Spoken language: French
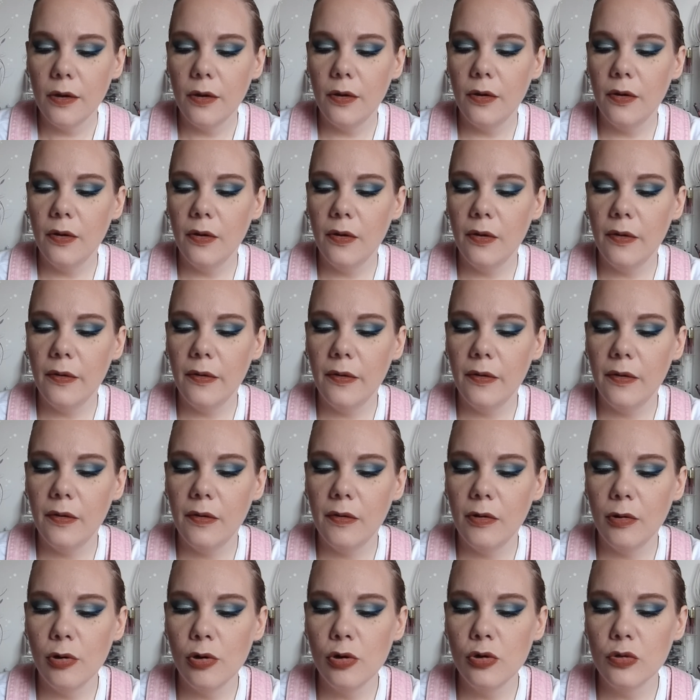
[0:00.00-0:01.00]

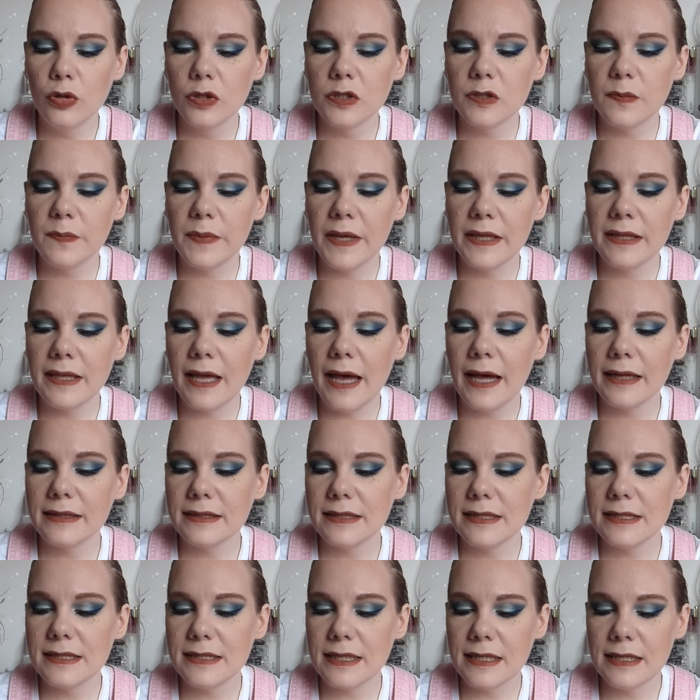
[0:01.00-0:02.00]
euh, Luxe Pen
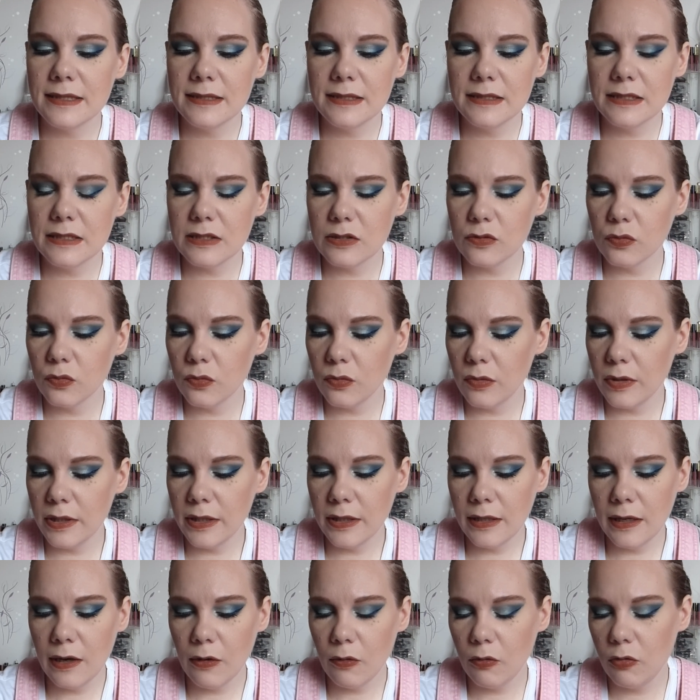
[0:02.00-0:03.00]
Artist Edition.
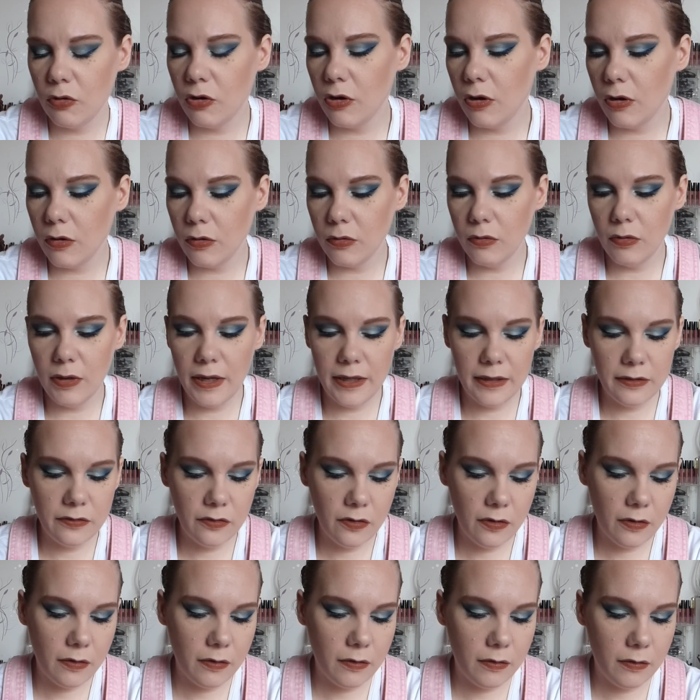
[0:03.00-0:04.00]
Et là encore, le
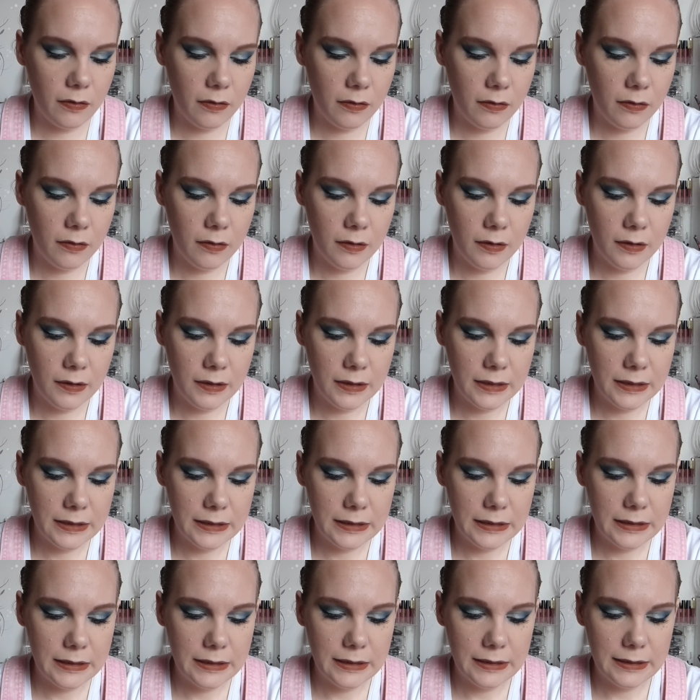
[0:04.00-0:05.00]
liner, euh,
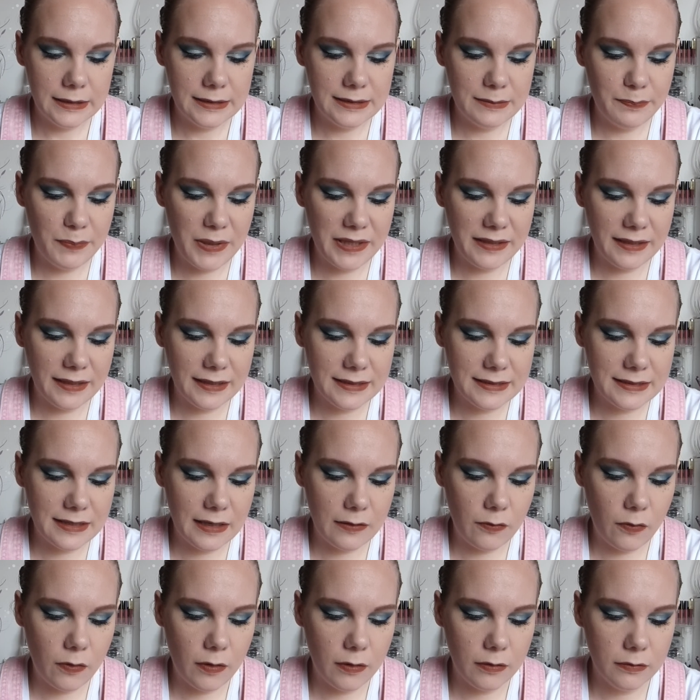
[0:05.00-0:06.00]
c'est pas très ça
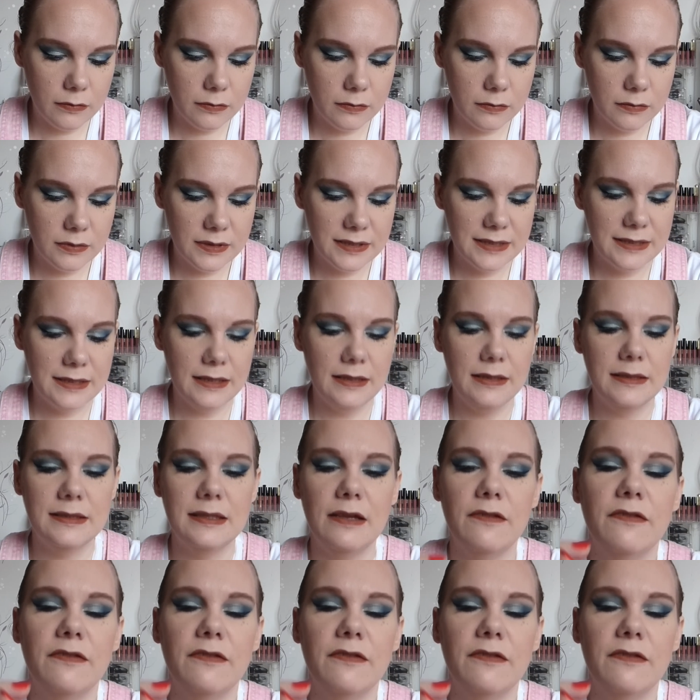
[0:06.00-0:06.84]
quoi. Hein. C'est, Ça